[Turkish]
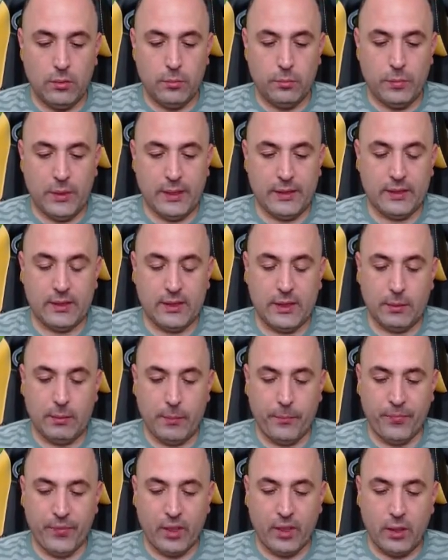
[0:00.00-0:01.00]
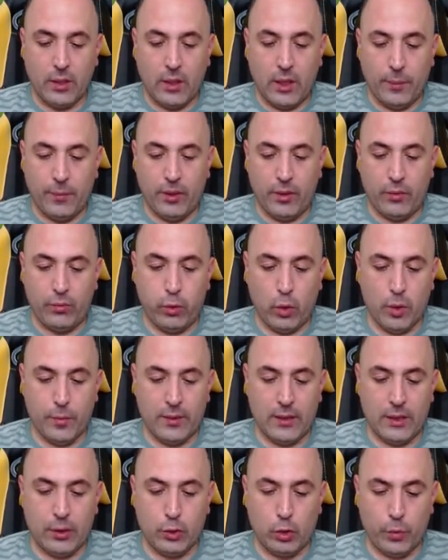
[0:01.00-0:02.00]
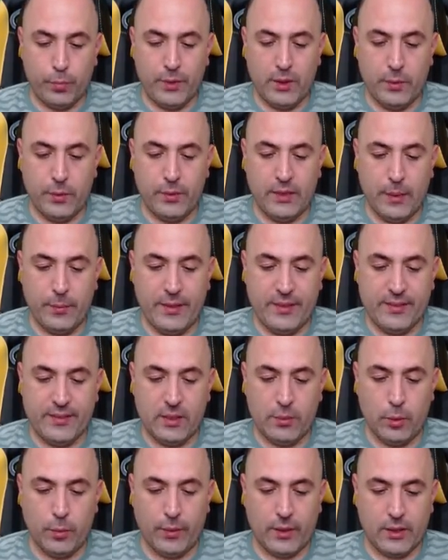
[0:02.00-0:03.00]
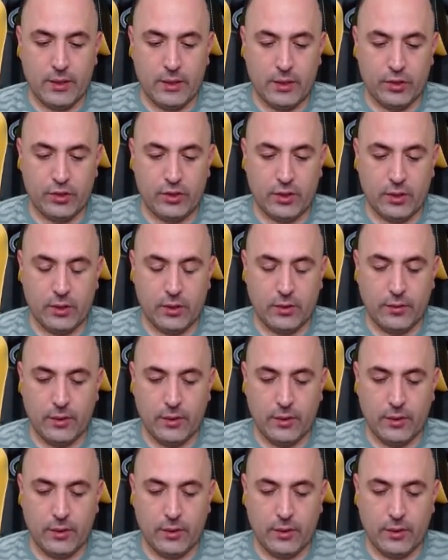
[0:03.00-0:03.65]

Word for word: Mendy tamam. Ama formalar çok birbirine benzemiyor mu arkadaşlar?